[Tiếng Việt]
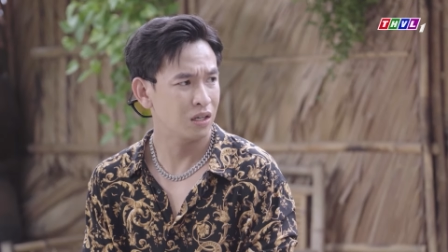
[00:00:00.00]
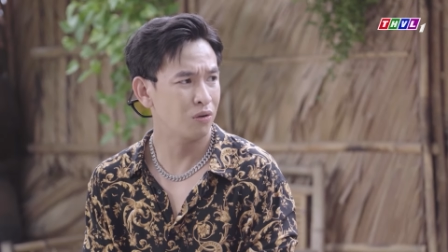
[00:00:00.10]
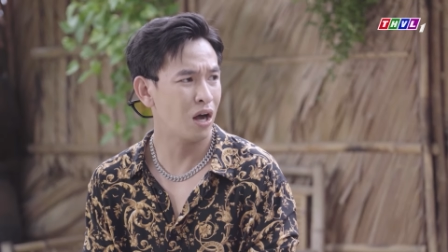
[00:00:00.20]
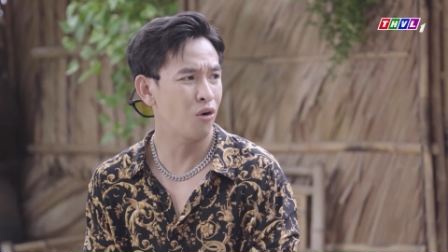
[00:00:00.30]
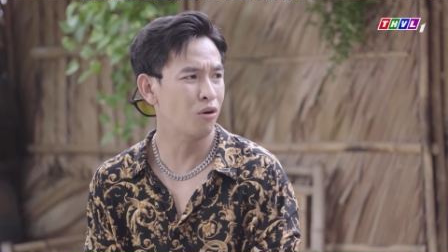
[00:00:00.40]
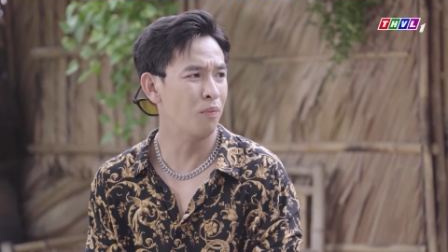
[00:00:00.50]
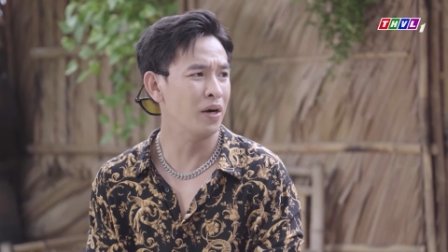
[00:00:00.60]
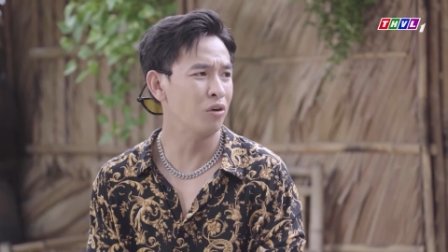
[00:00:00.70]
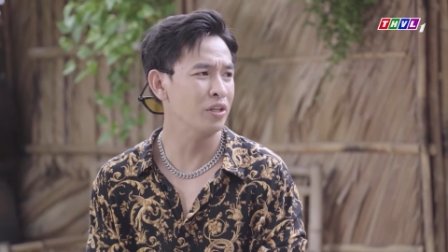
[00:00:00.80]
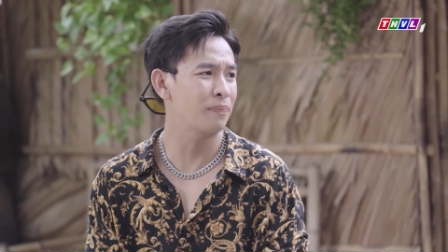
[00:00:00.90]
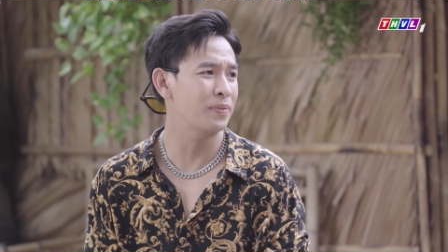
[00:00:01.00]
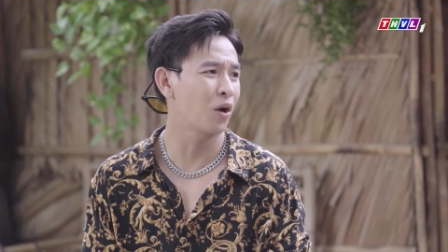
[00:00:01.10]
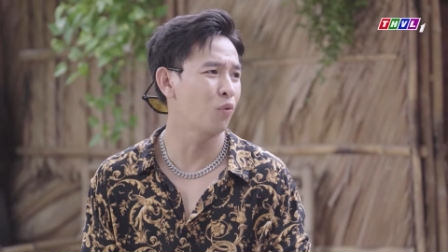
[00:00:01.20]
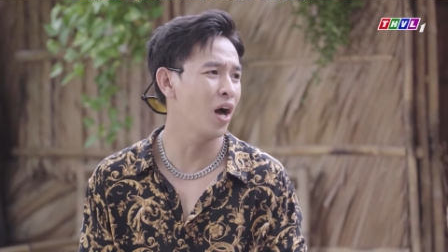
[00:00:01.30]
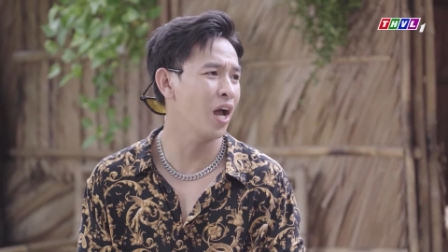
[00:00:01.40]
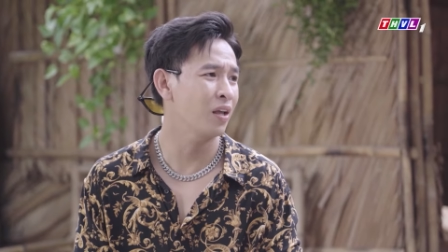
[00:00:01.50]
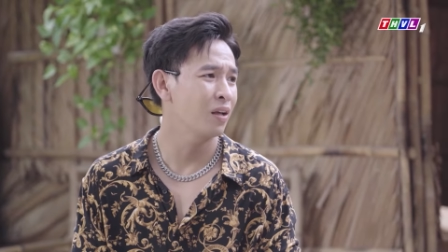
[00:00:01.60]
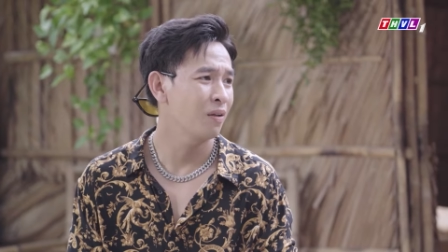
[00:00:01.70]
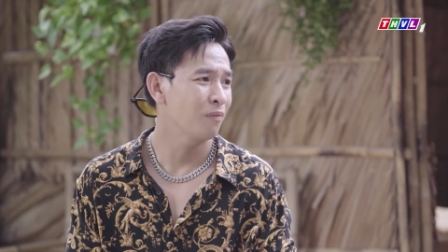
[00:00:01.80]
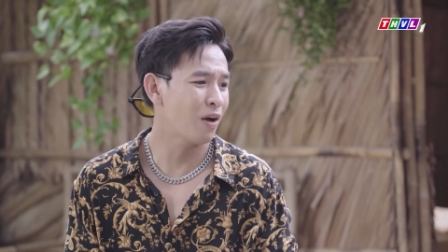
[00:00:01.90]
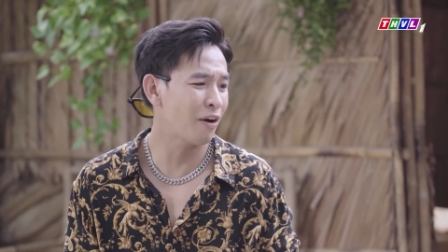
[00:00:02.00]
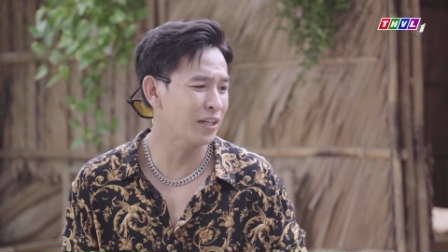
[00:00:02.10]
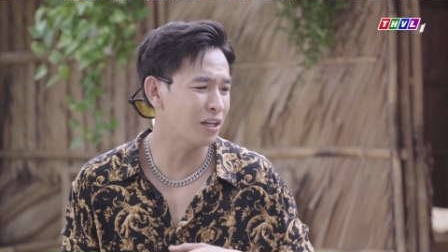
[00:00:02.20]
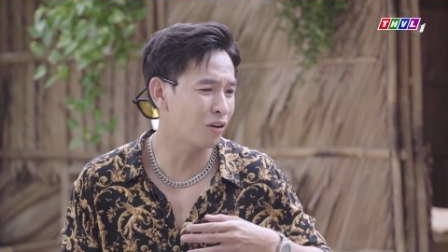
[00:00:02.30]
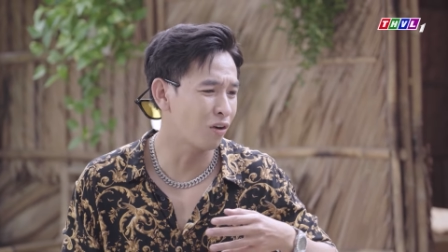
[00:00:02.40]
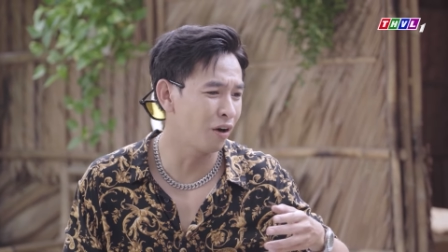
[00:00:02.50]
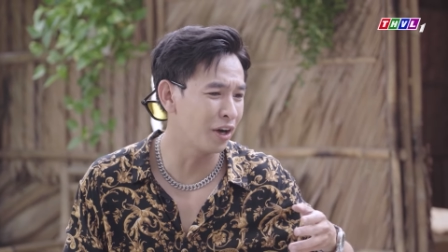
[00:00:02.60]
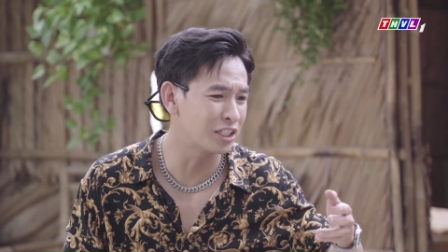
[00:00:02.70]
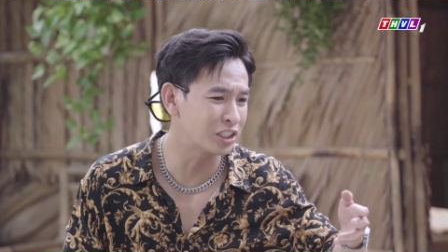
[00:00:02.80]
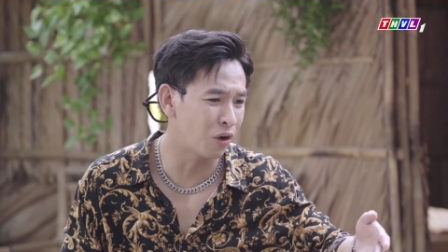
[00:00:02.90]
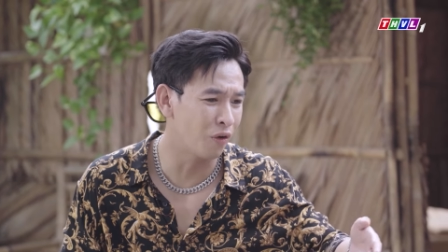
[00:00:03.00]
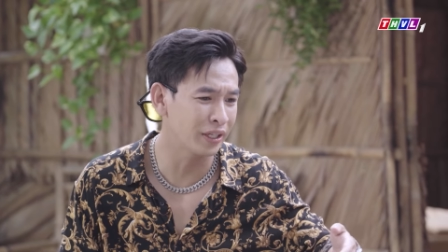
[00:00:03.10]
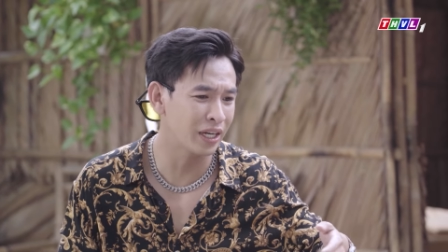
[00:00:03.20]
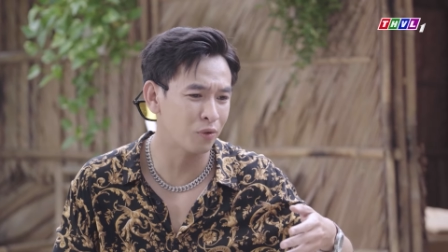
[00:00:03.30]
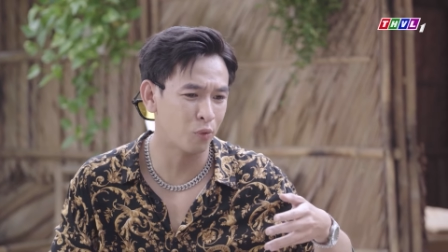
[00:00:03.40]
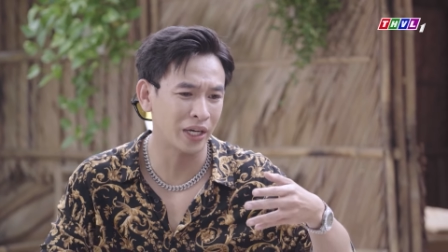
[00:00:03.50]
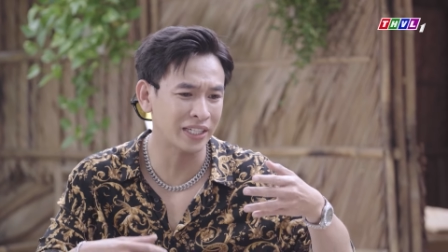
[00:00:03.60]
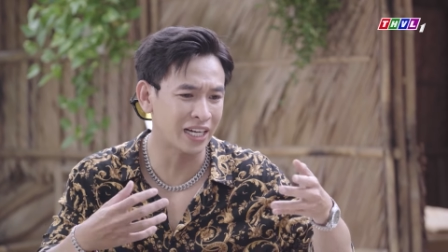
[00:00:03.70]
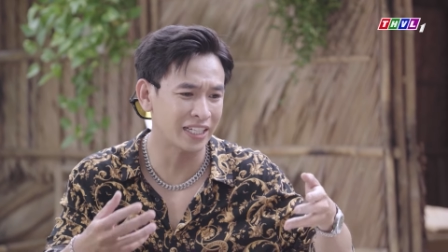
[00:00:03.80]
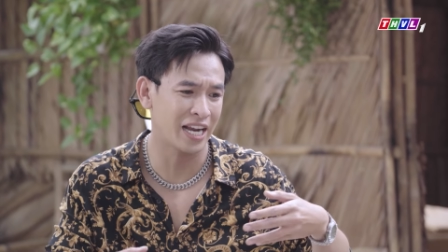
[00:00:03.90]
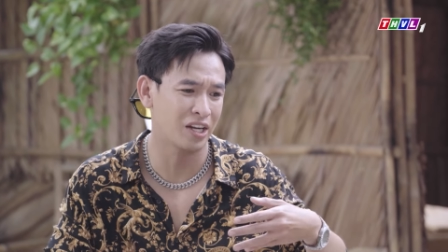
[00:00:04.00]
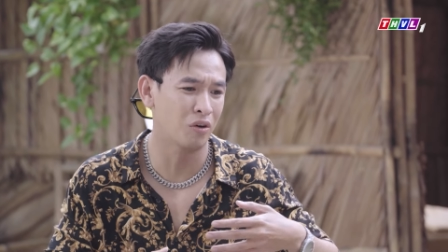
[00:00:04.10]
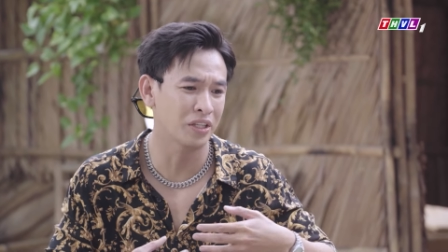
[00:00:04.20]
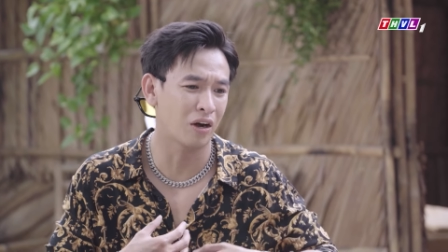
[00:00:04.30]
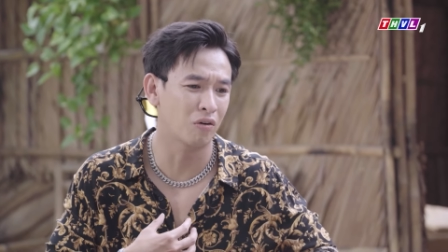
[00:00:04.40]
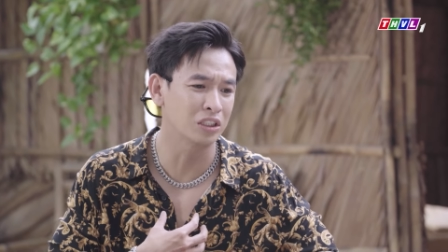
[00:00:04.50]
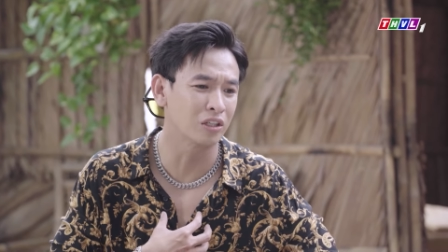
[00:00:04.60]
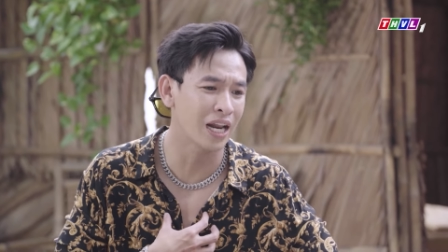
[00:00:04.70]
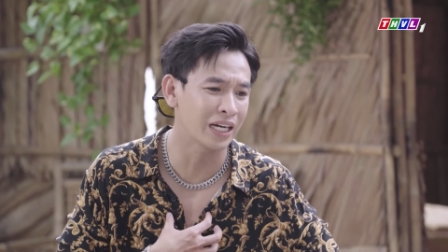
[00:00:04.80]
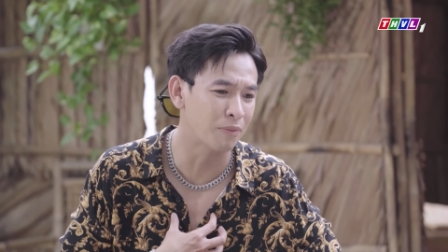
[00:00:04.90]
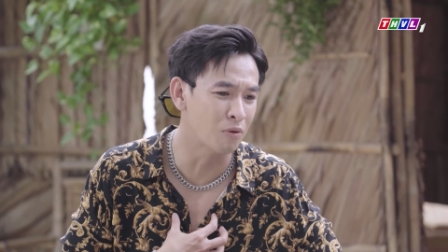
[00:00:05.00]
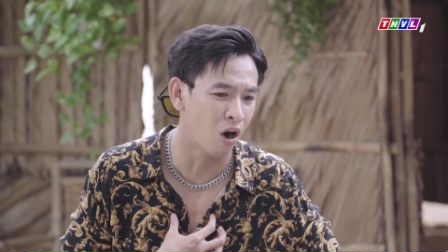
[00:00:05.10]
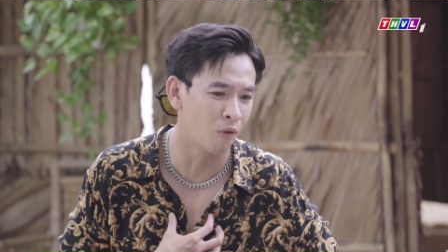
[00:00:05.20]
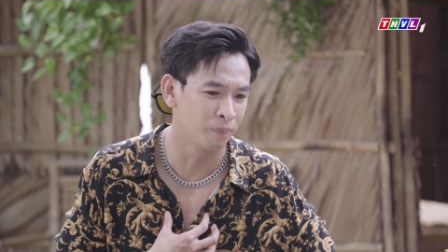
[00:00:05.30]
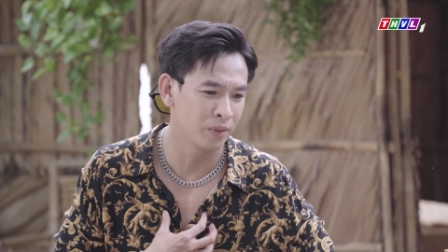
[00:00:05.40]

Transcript: lâu lâu con mới có dịp về quê Ba phải cho con enjoy cái khoảnh khắc này Con về con chữa lành tâm hồn